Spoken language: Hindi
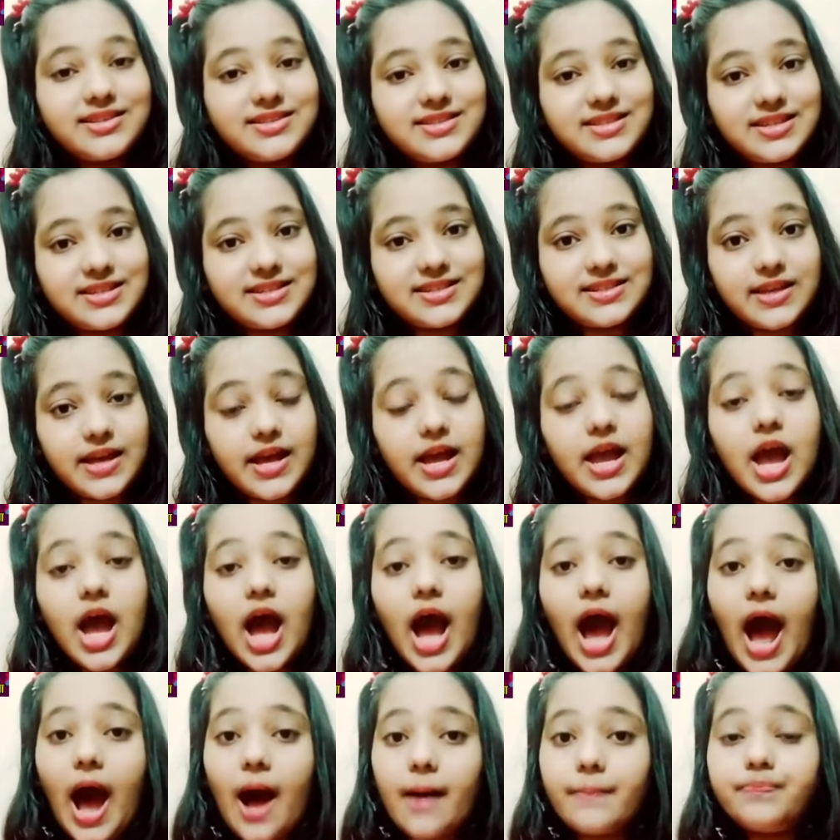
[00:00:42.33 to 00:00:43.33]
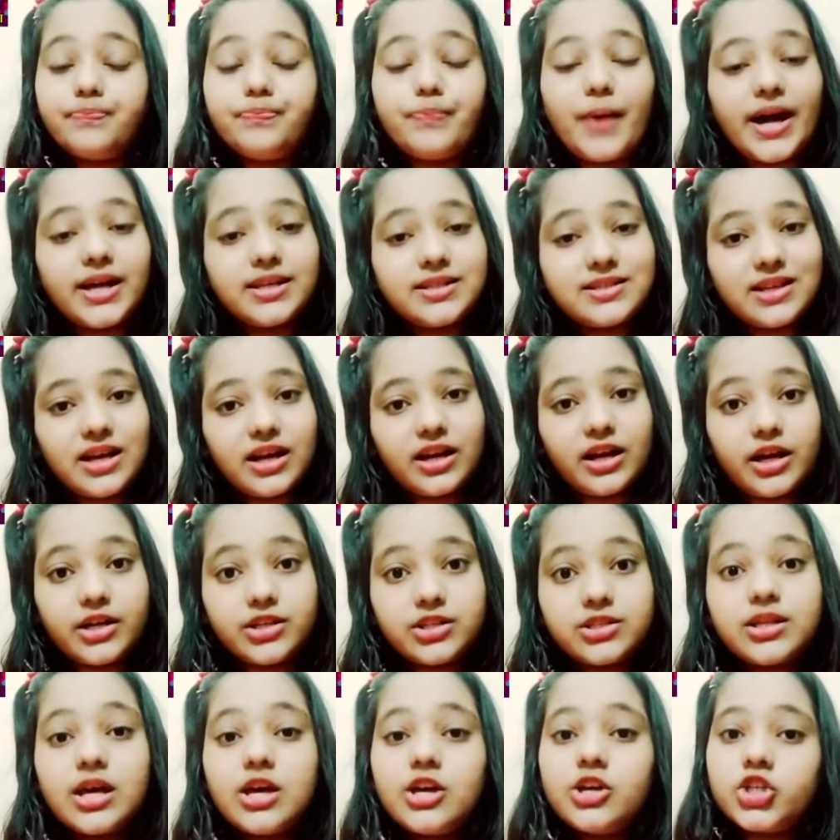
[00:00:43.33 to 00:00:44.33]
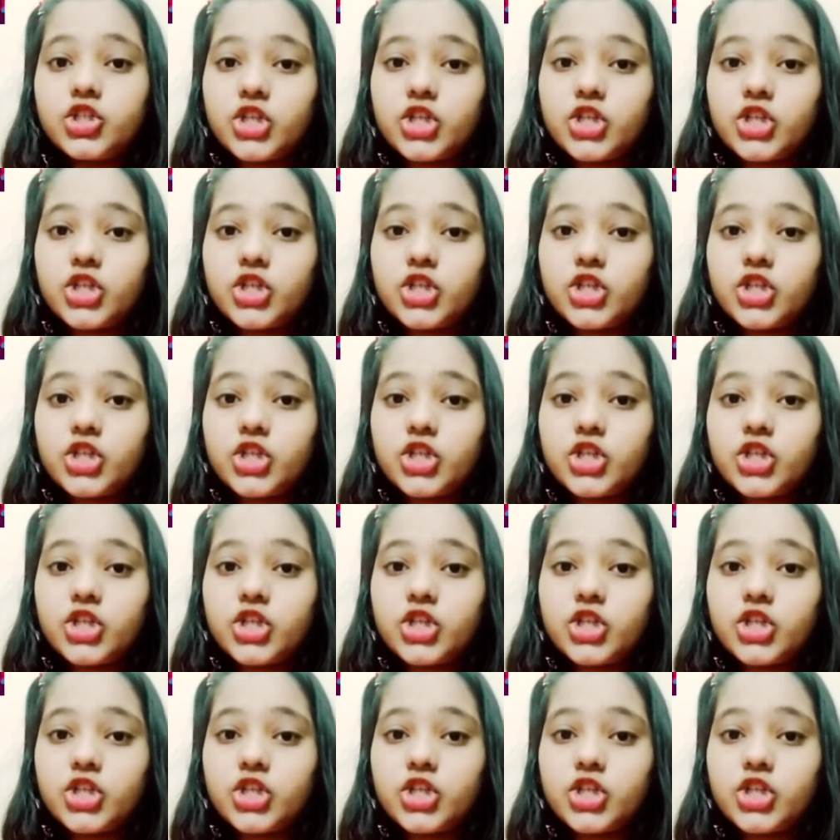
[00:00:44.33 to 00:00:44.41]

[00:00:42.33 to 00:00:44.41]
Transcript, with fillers: जिससे आप 22 अगस्त